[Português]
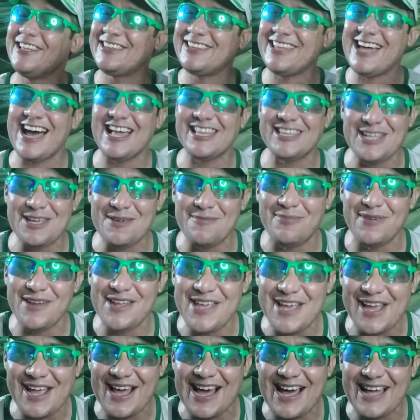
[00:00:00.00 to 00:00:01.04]
Tá de
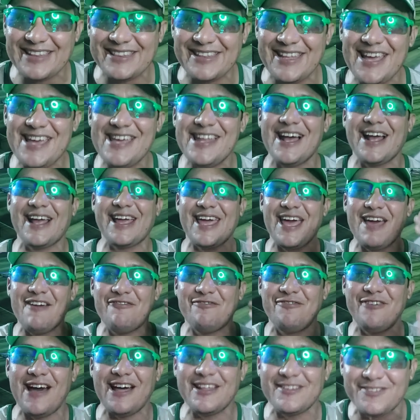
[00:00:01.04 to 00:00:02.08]
brincadeira, quer
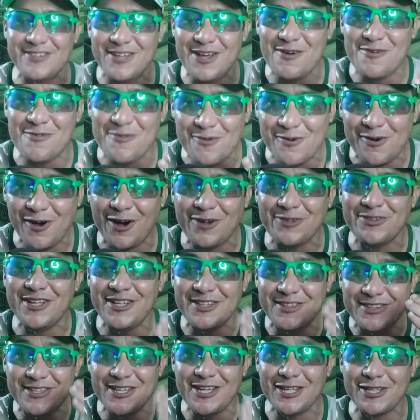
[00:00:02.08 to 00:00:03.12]
fazer um gol de
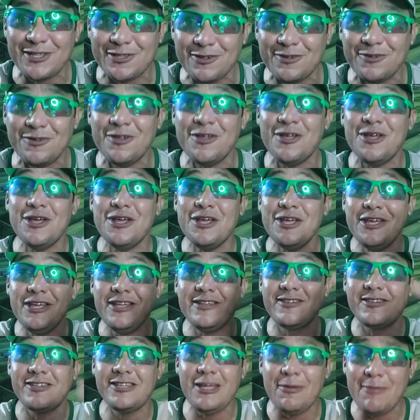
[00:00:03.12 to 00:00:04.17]
título em
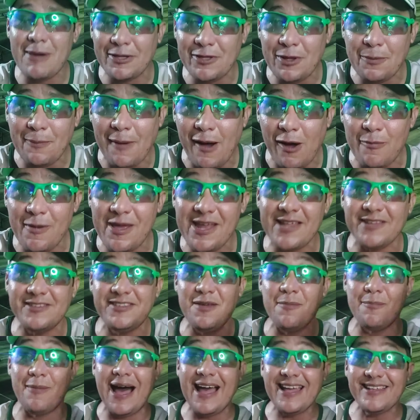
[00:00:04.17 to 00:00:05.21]
cima do Palmeiras
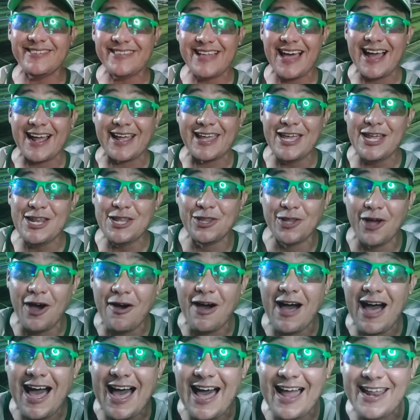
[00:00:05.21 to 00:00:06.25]
e mais aqui
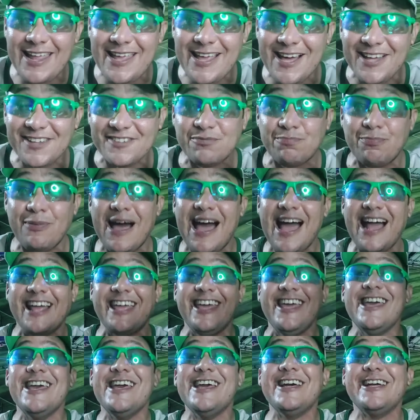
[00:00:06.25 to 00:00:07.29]
no Allianz
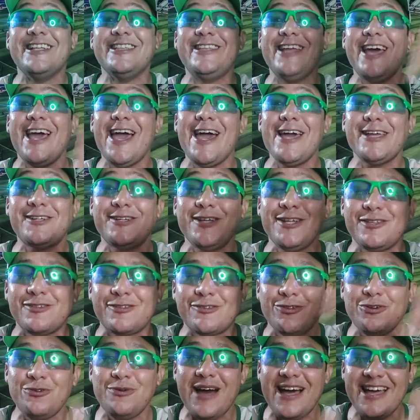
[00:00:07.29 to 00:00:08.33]
Parque. Deixe
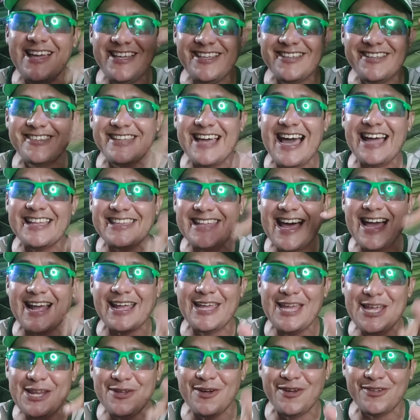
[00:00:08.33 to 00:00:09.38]
sua risada
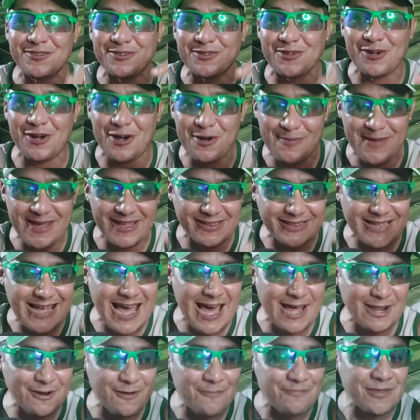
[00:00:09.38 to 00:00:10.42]
aqui nos
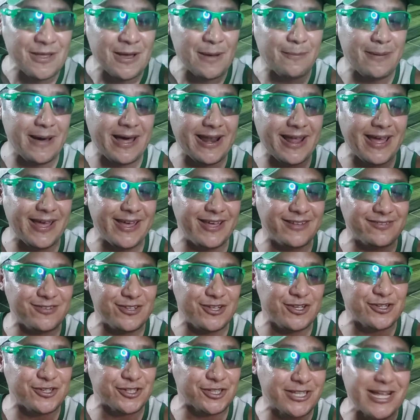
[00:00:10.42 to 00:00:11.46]
comentários para esse